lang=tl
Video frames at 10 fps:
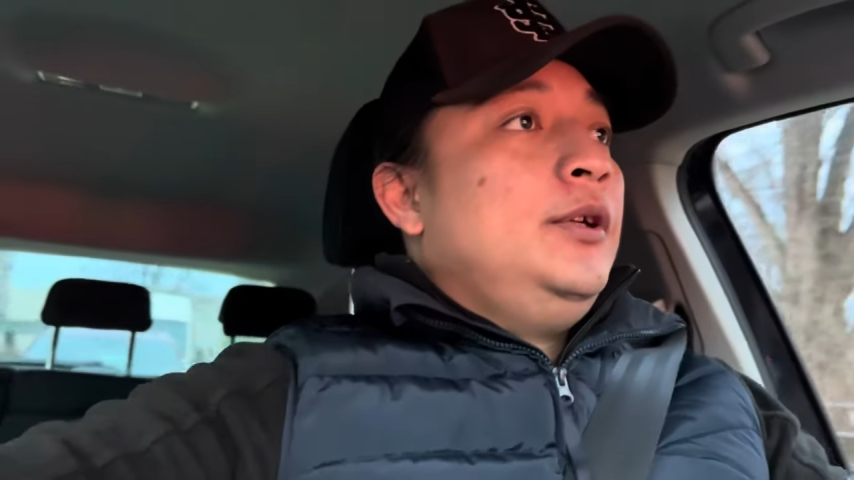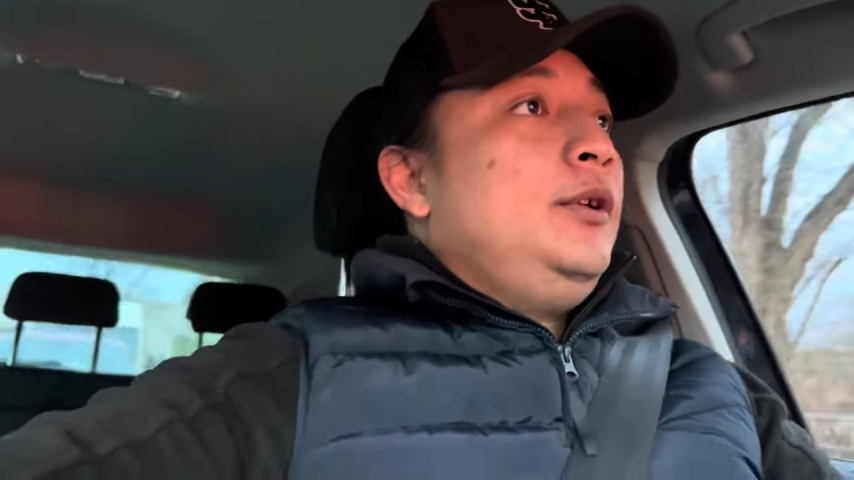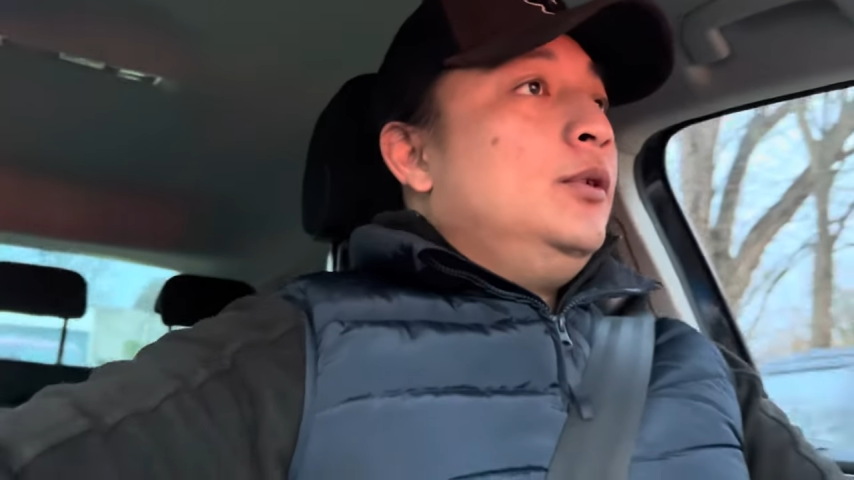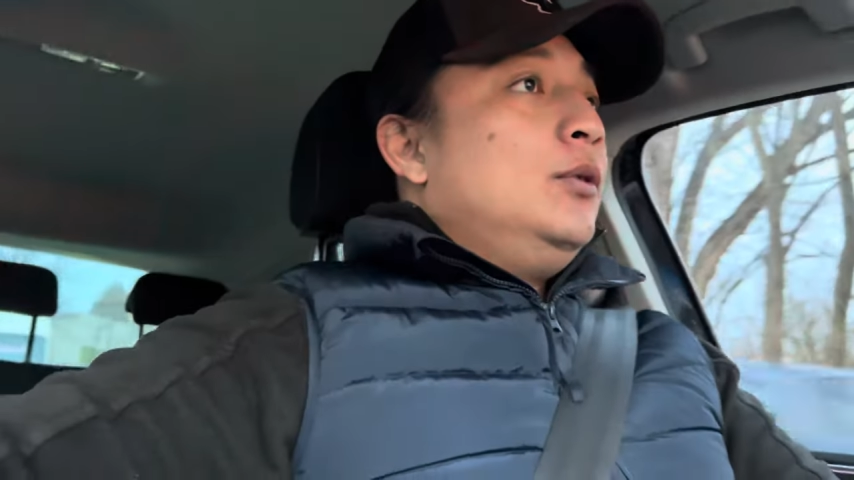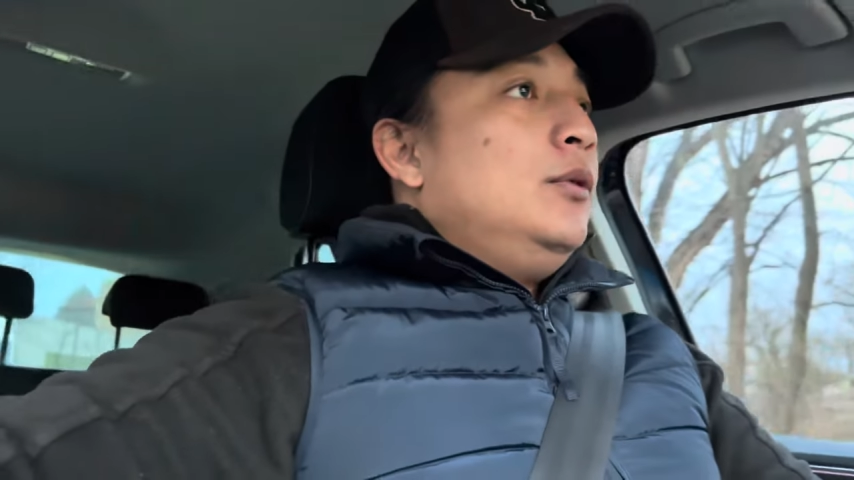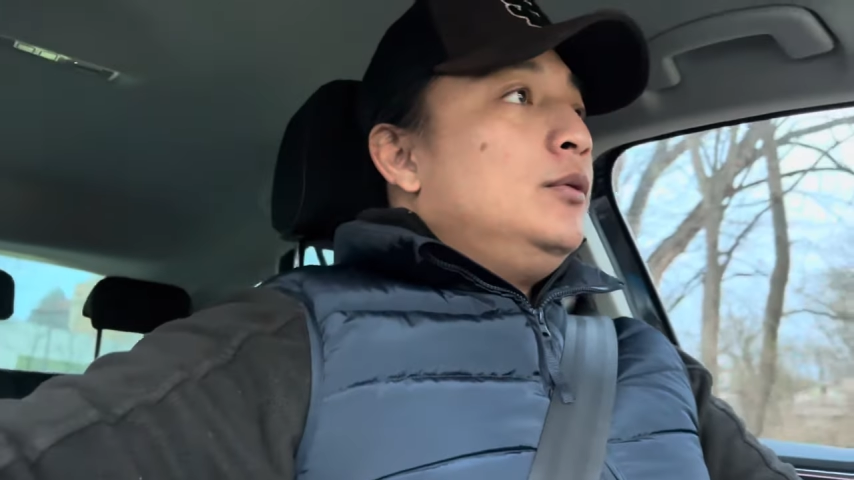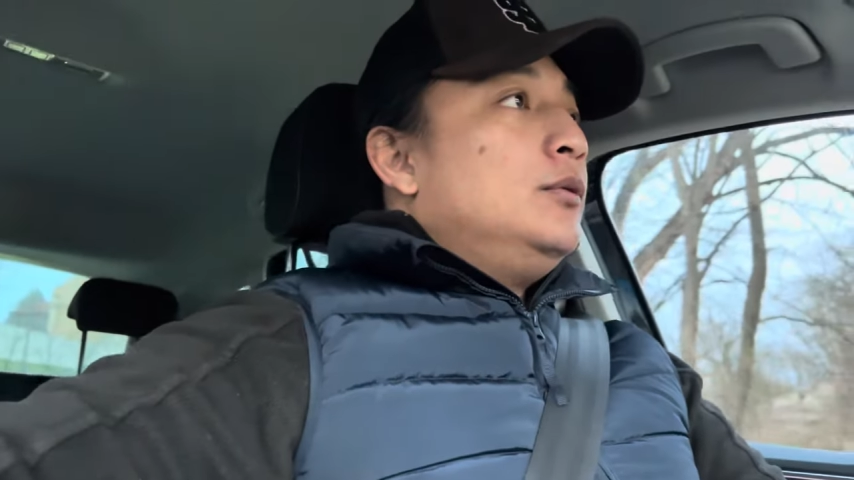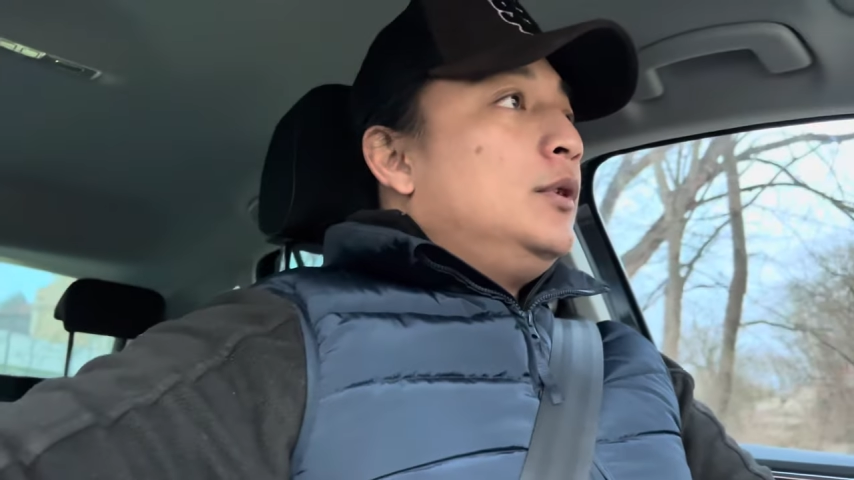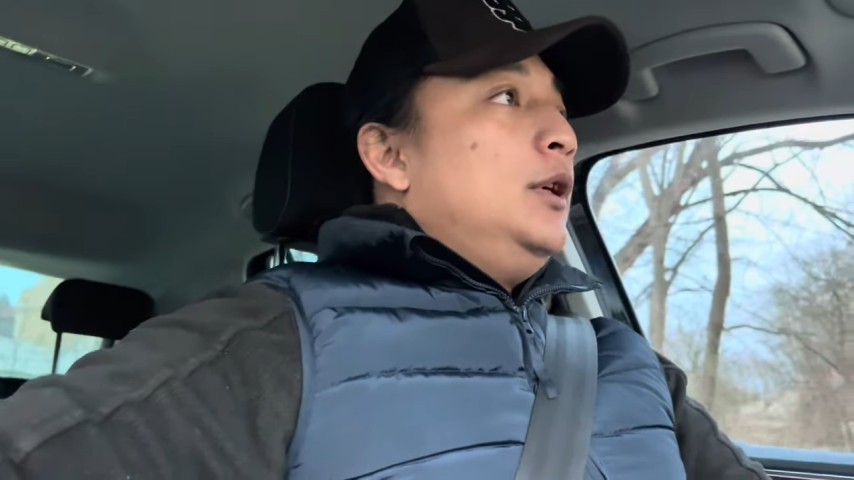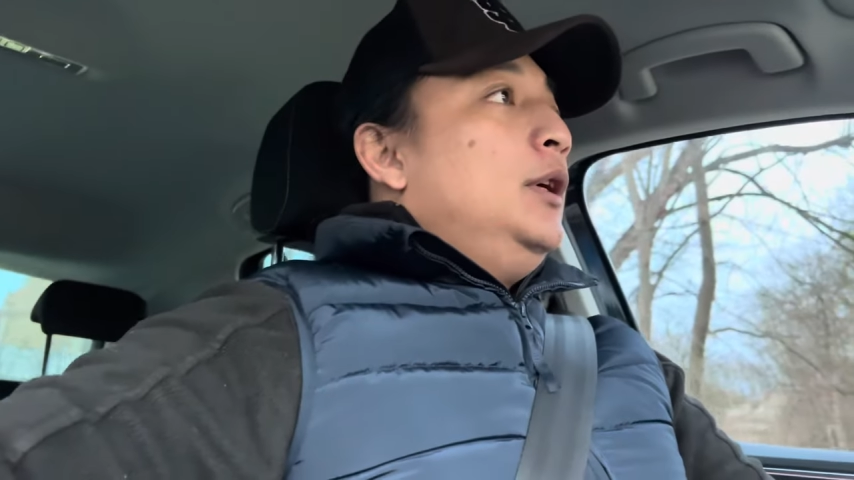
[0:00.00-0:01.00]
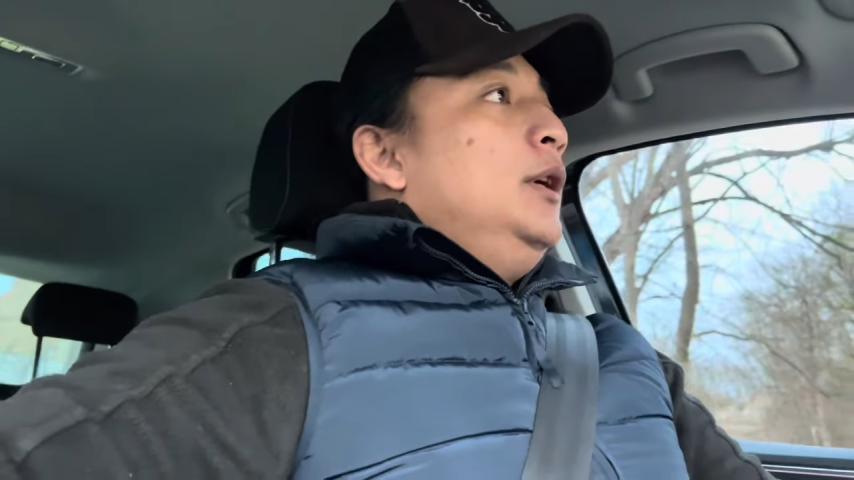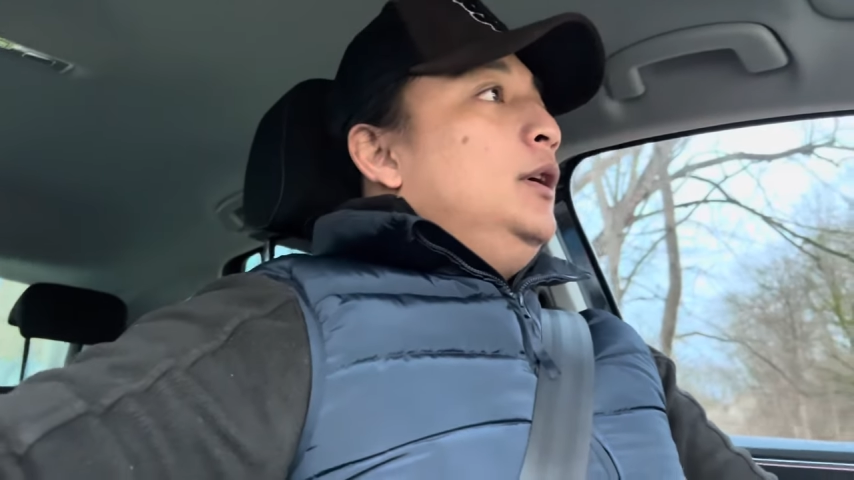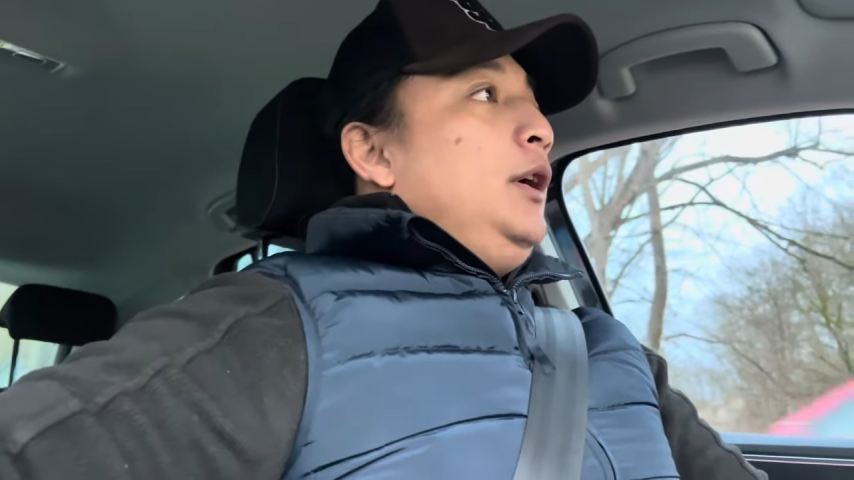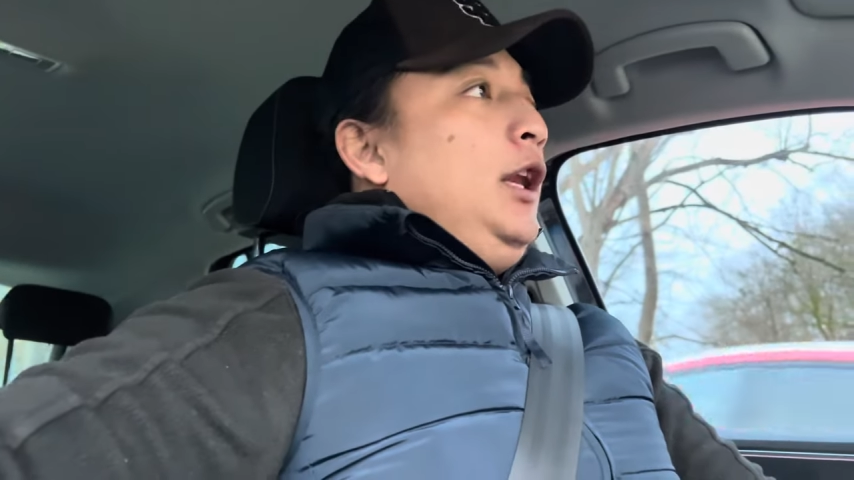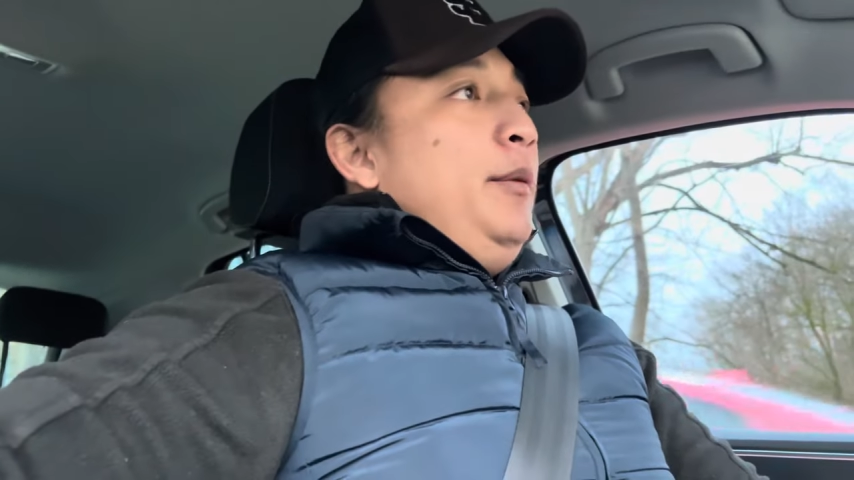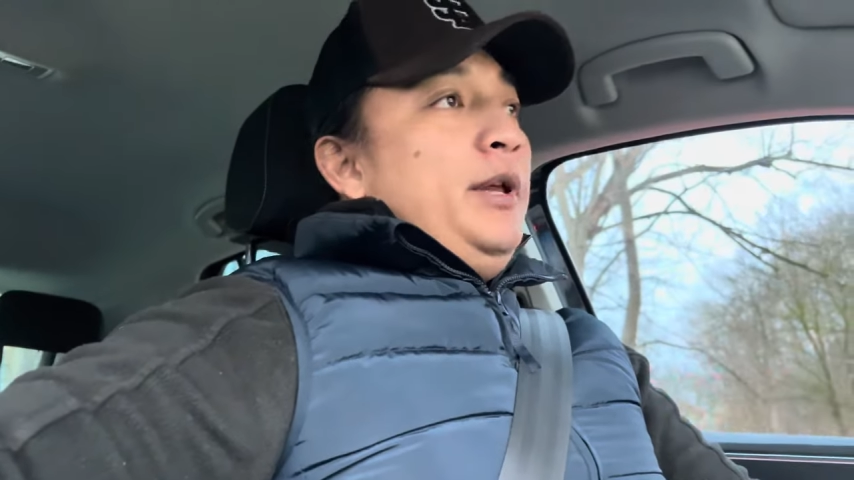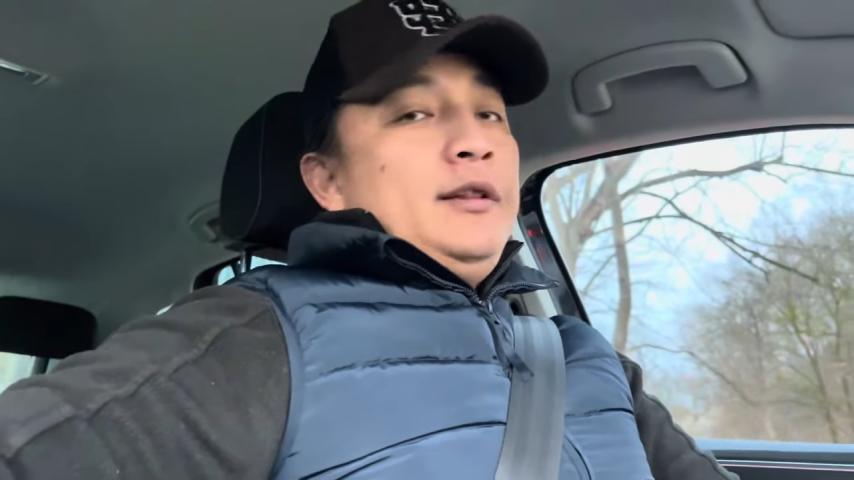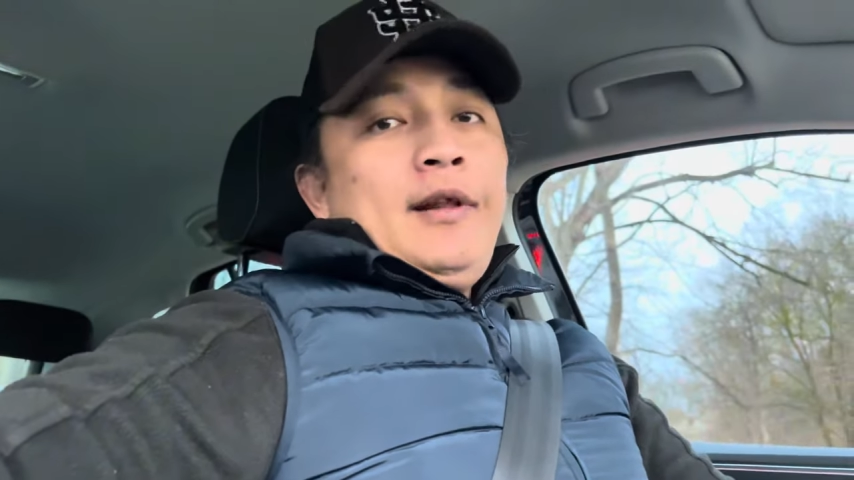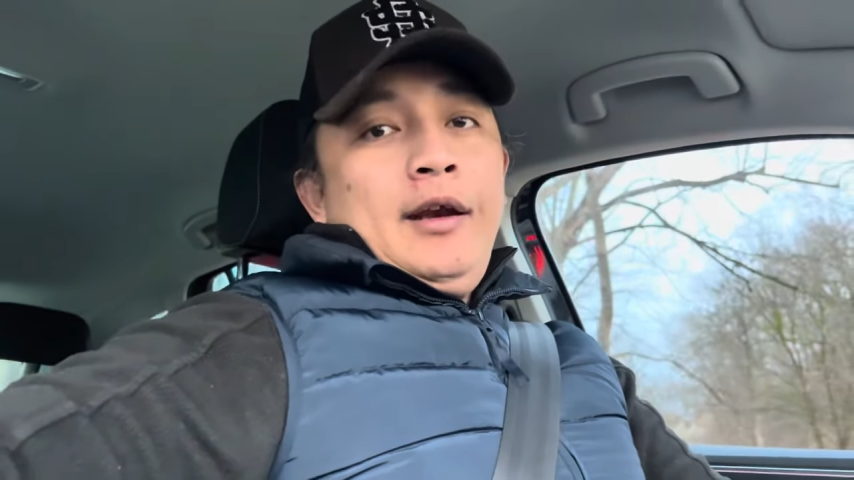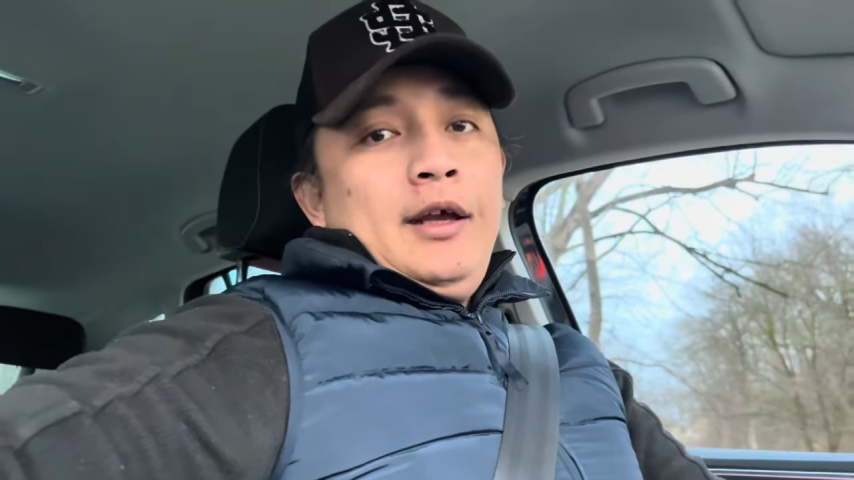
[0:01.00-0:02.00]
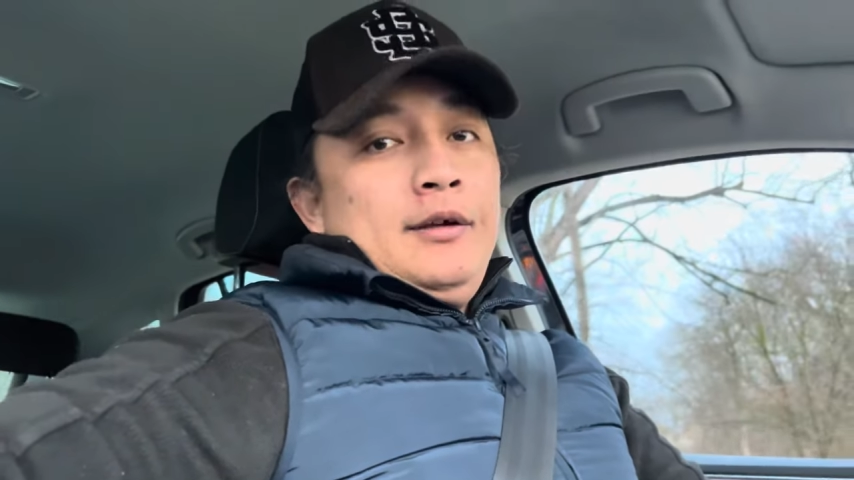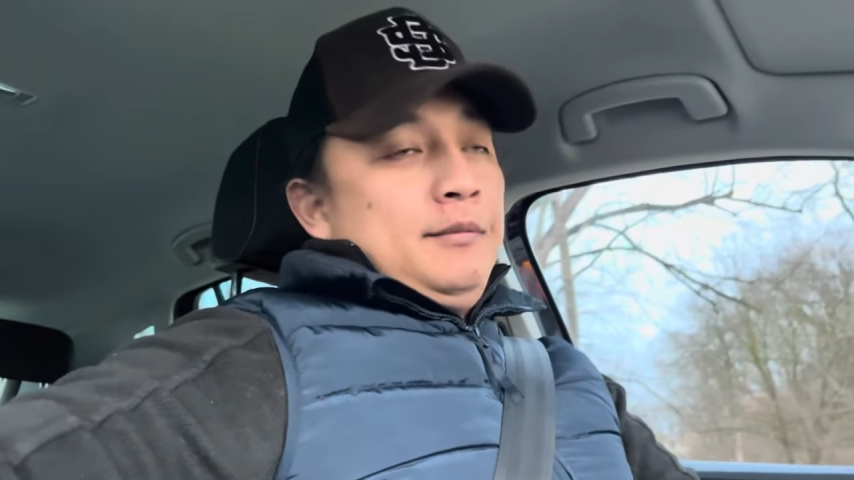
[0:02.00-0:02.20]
nung elementary